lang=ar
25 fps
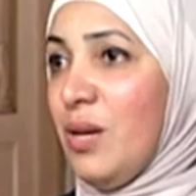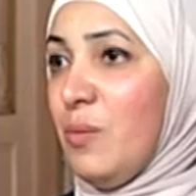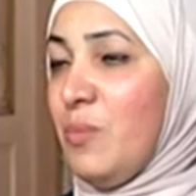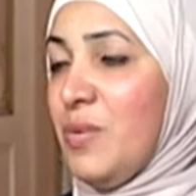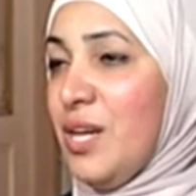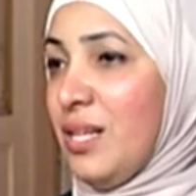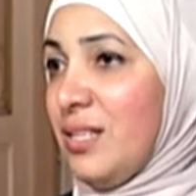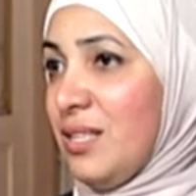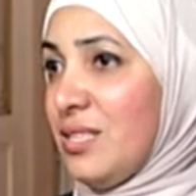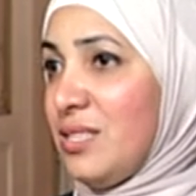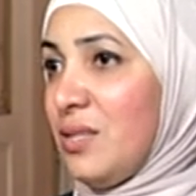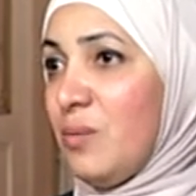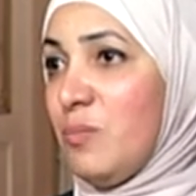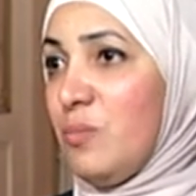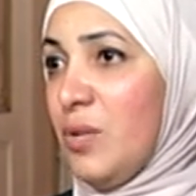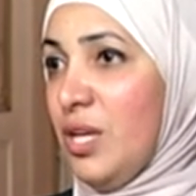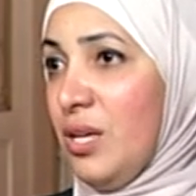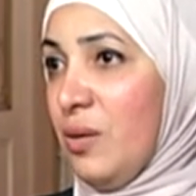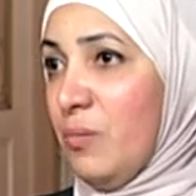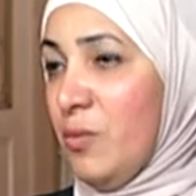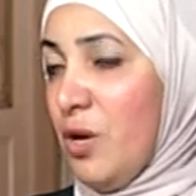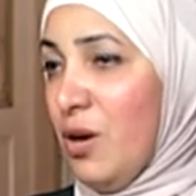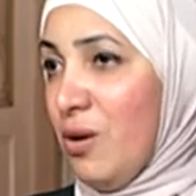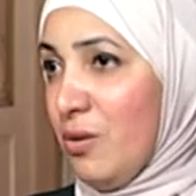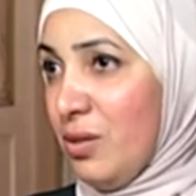بيكتسب
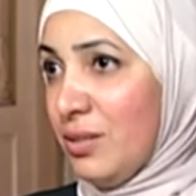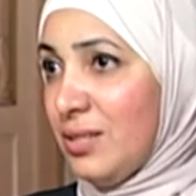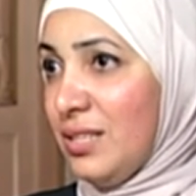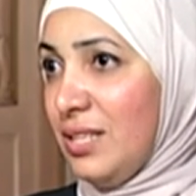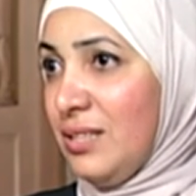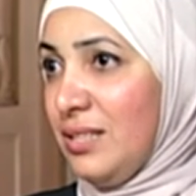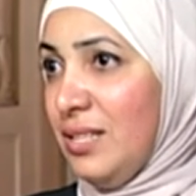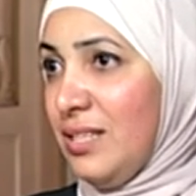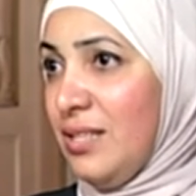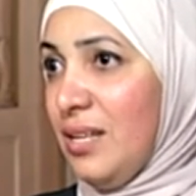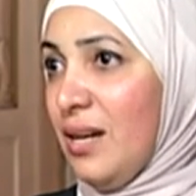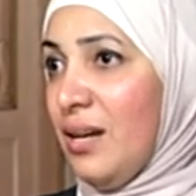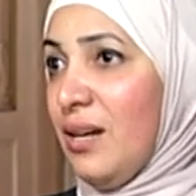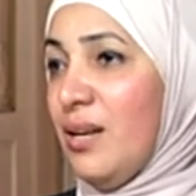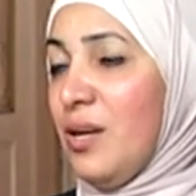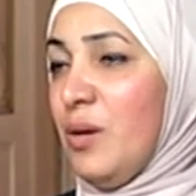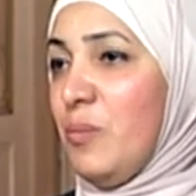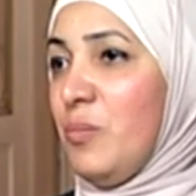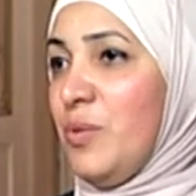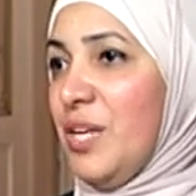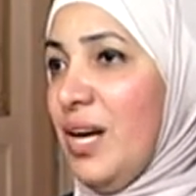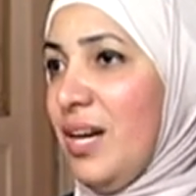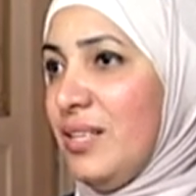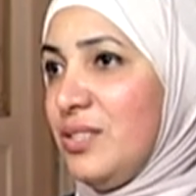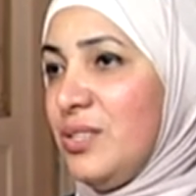آه، مهارات جديده
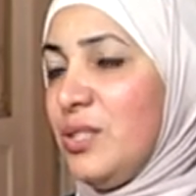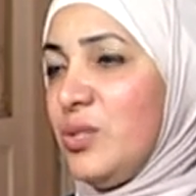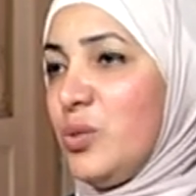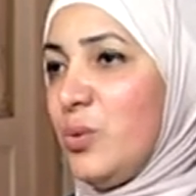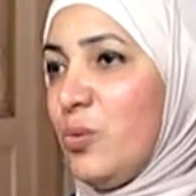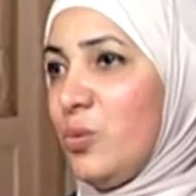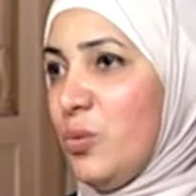بيعزز